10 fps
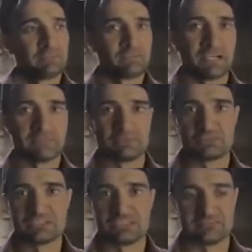फिर बाद में
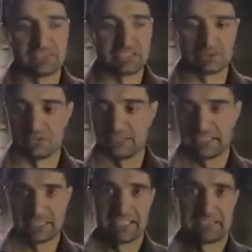उधर से फिर इसको
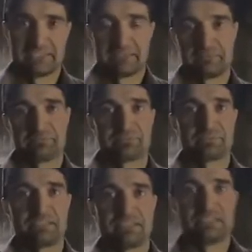लेके यहाँ आती है
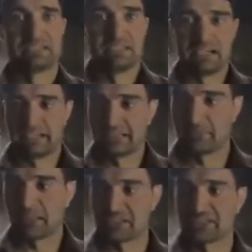इस इस हाँ,
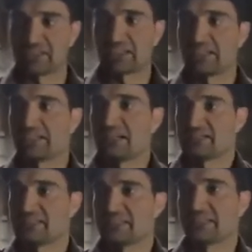इस कमरे के अंदर
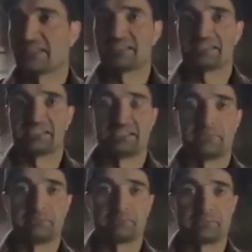हाँ, जस्ता खान इसका
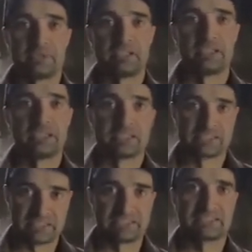नाम जस्ता
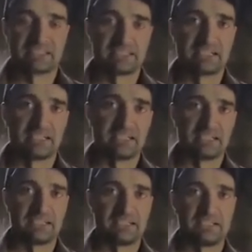खान जस्ता खान
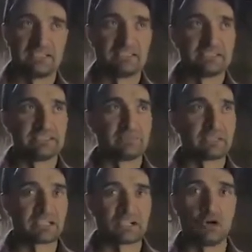अच्छा ये
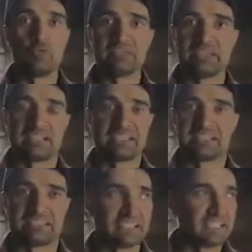हमारा कौम ही है ना
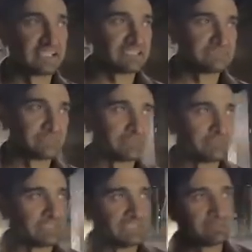एक अलग
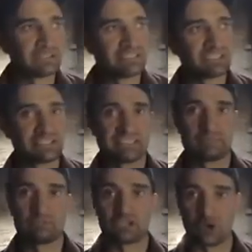मतलब एक बंदे का
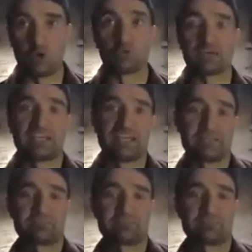नहीं है पूरा कौम का है